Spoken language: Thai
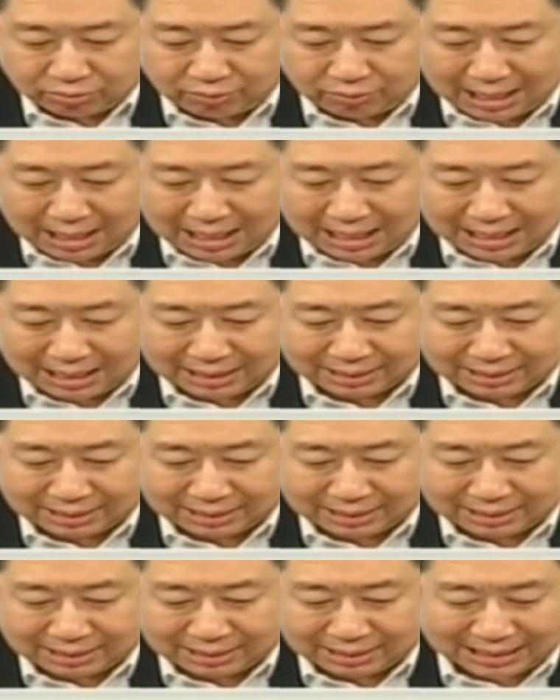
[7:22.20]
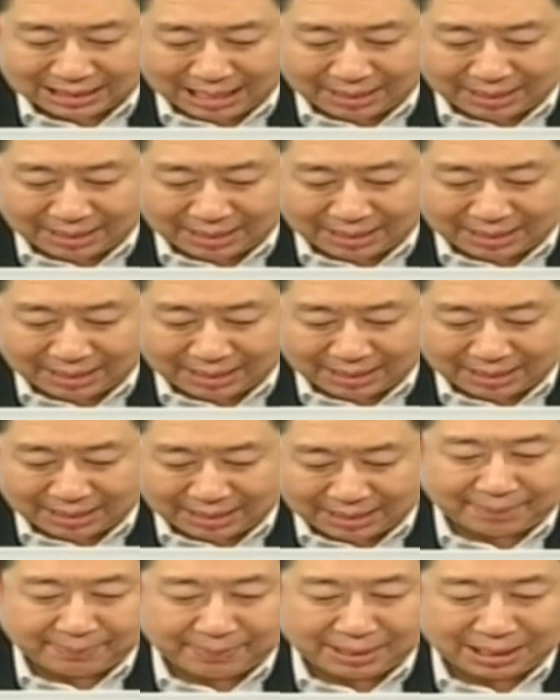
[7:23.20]
ว่าท่านอยากถามอะไรท่านก็
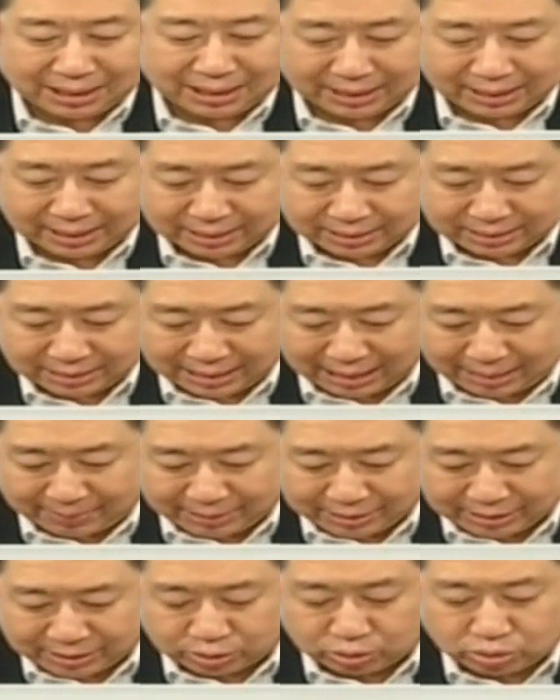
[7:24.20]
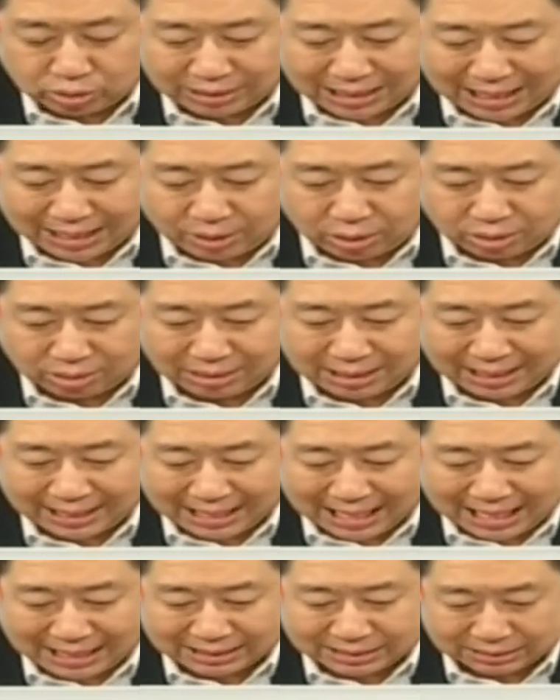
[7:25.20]
ถามมาเลยนะครับแล้วเดี๋ยวช่วงท้ายของราย
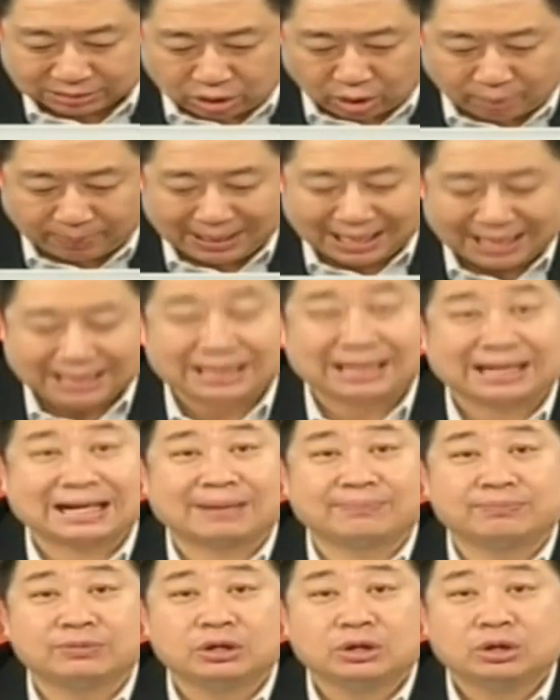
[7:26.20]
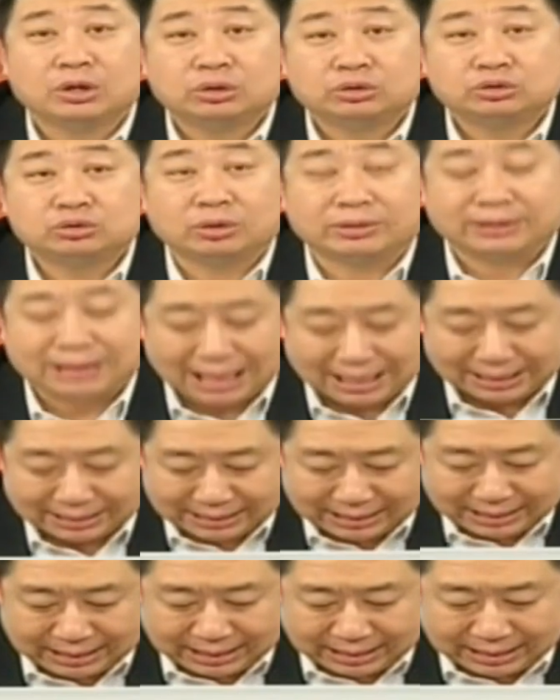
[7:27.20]
การจะตอบให้นะครับส่วนท่าน
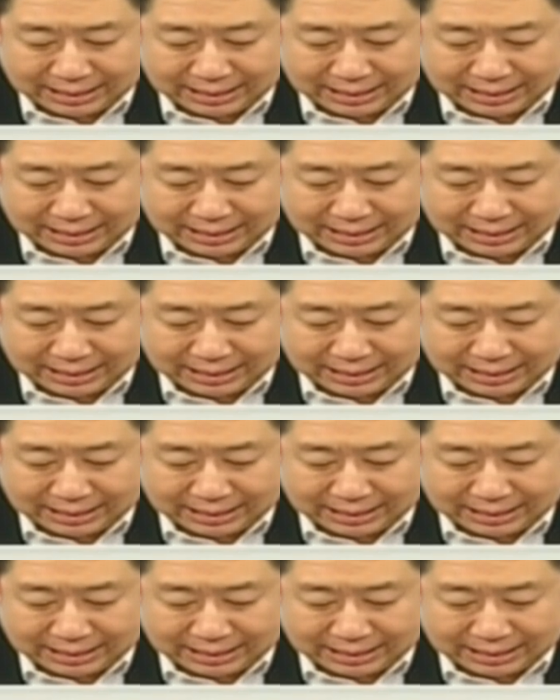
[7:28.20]
ที่